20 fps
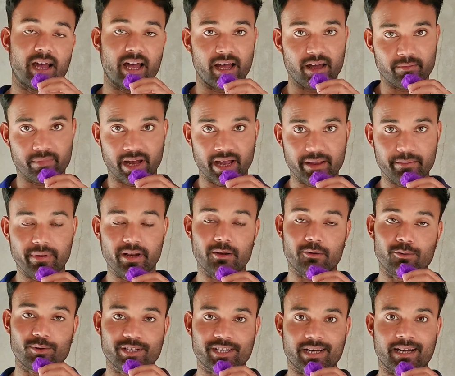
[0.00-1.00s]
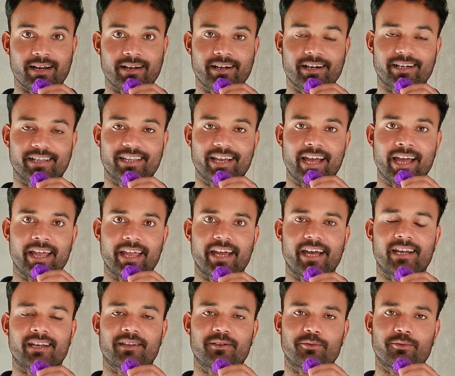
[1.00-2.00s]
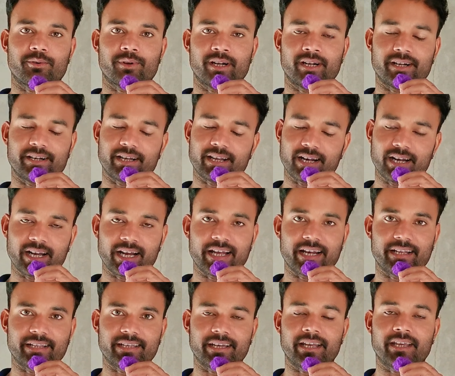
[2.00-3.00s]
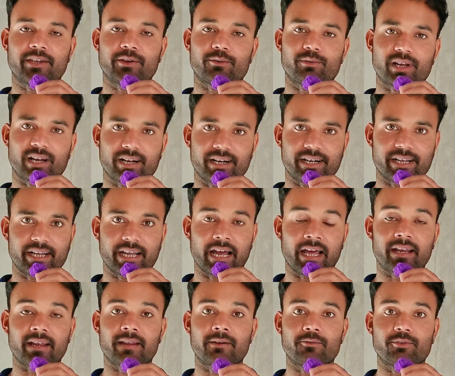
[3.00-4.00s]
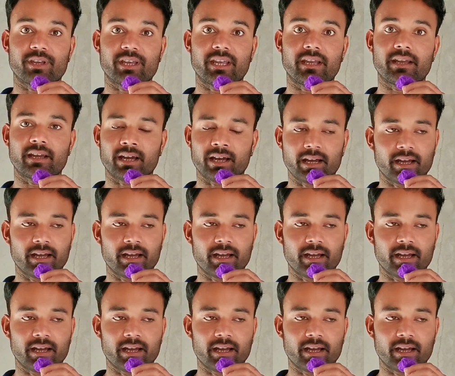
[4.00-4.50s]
हाँ भाई बिल्कुल चलान कटता है यार क्योंकि डर लगा रहता है क्यों ना कटे यार क्योंकि